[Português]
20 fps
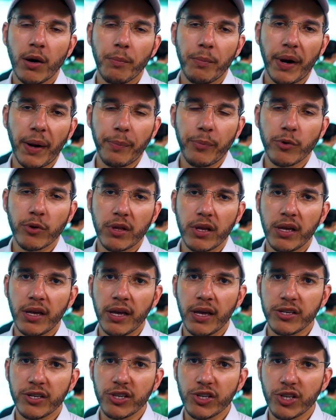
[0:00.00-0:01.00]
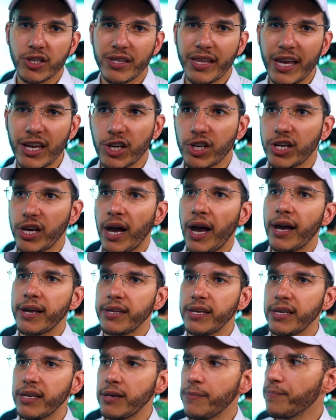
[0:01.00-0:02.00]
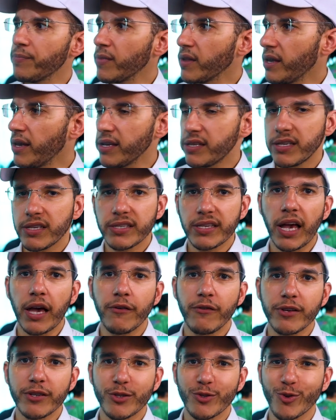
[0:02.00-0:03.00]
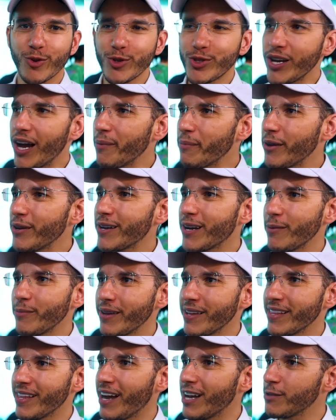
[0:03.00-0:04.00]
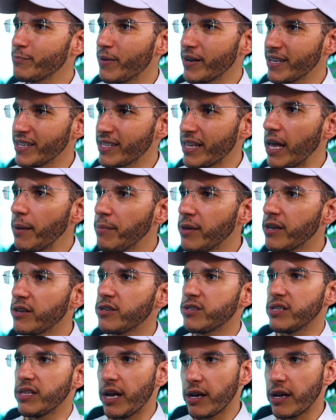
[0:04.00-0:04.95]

para poder a gente deixar aí esse serviço todo já meio caminho andado para que termine.